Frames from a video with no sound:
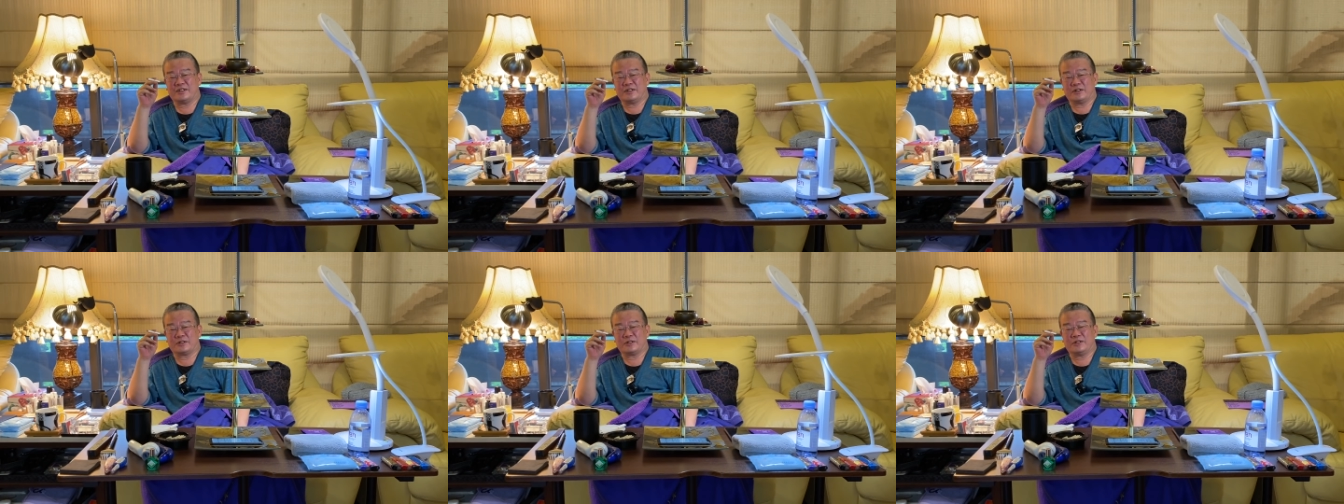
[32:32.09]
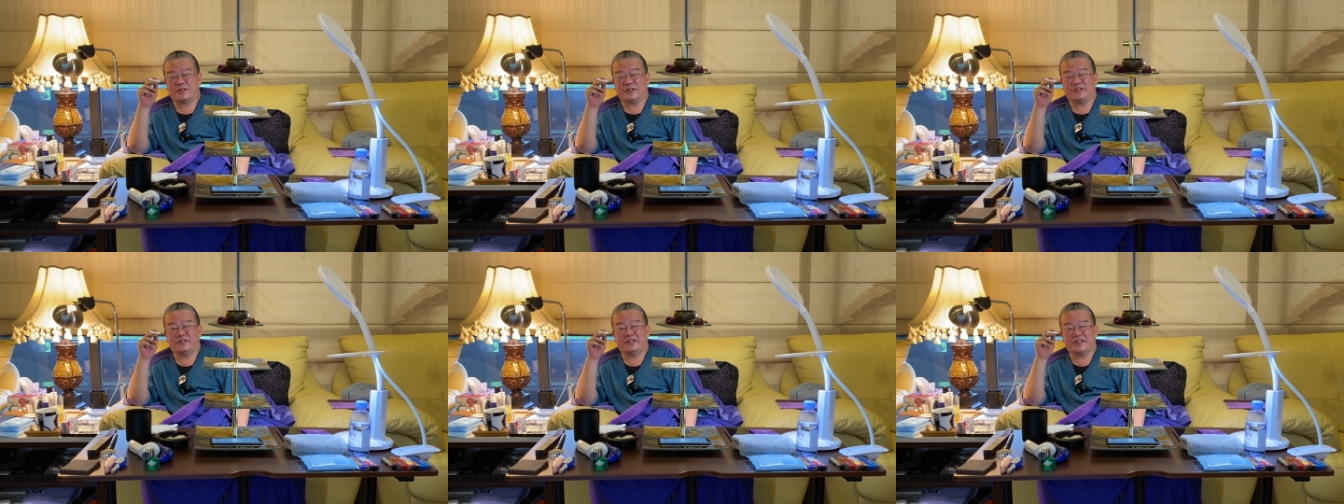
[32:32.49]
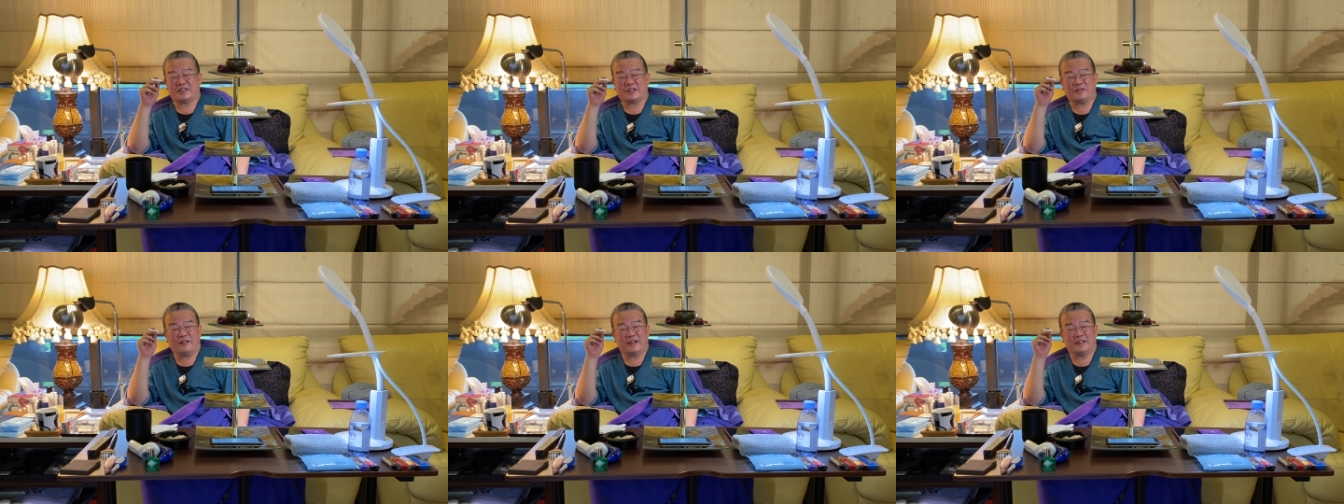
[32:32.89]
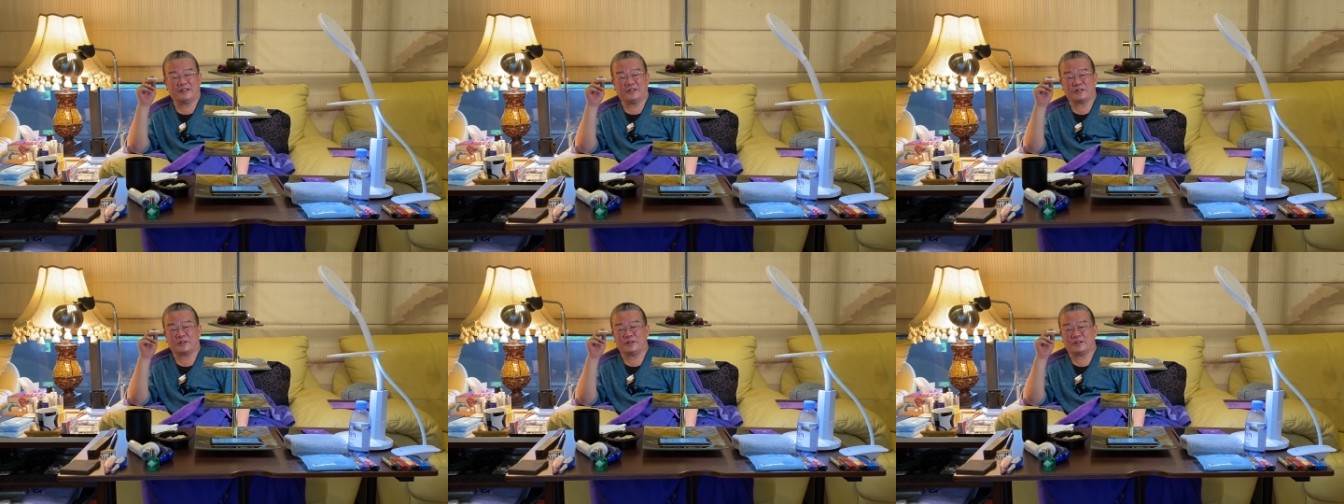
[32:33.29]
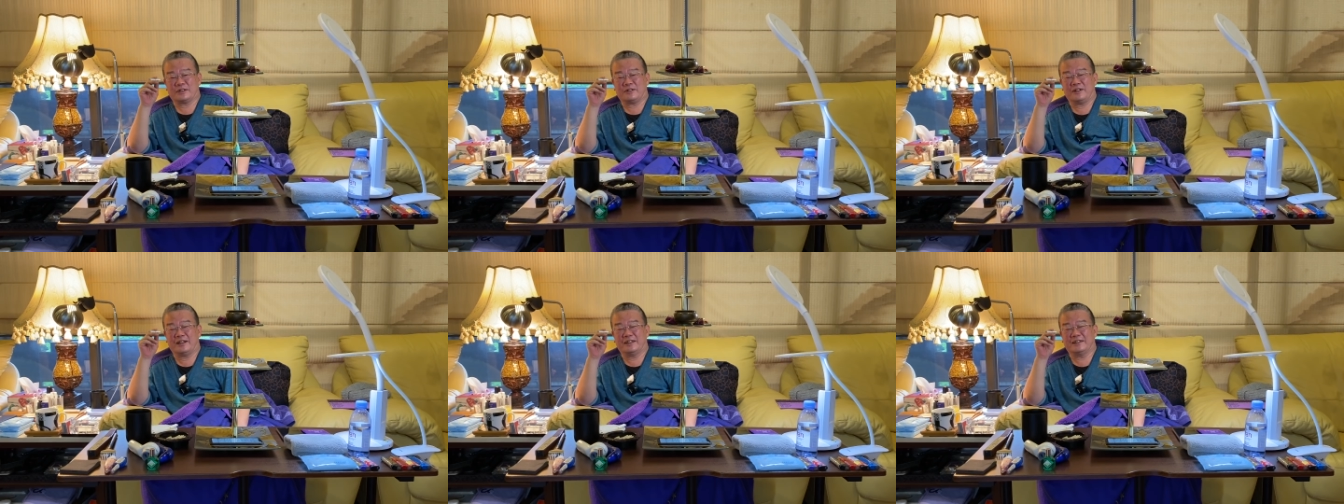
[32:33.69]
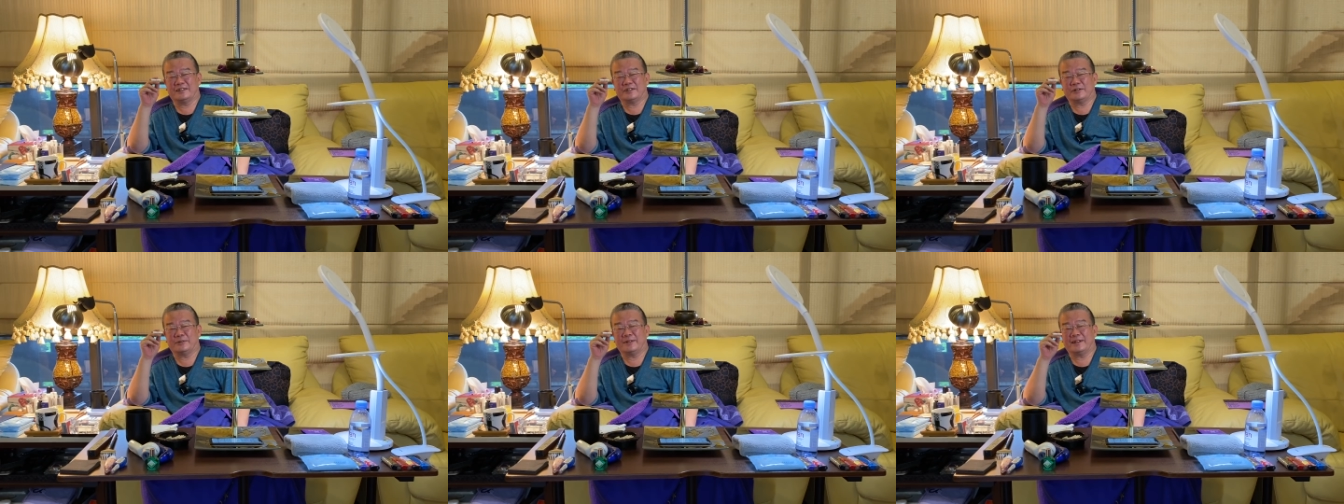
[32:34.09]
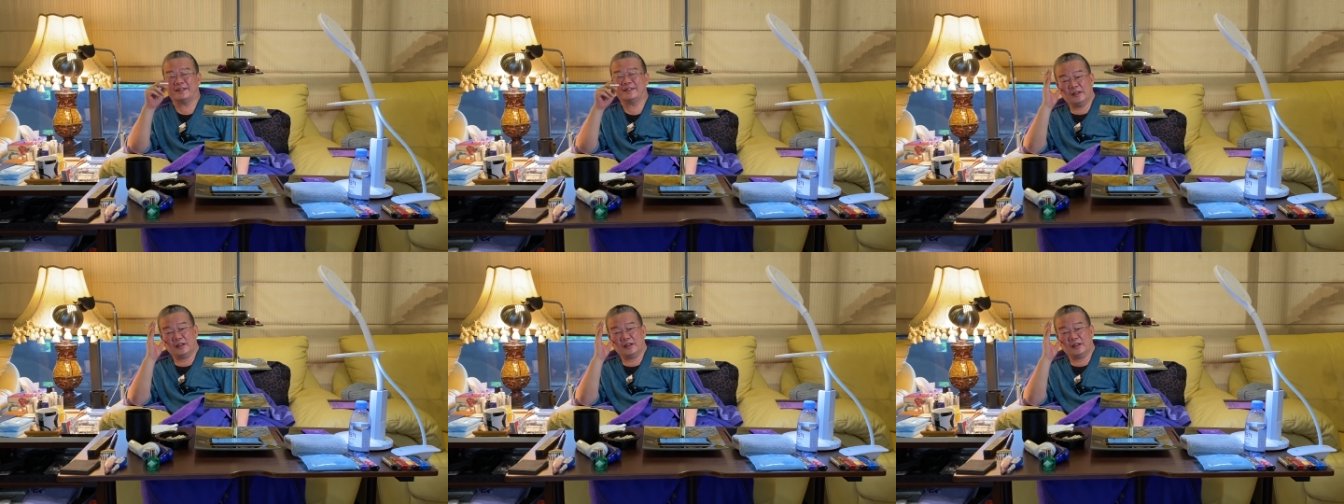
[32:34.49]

有时候你是坏人，有时候我是坏人，怎么办？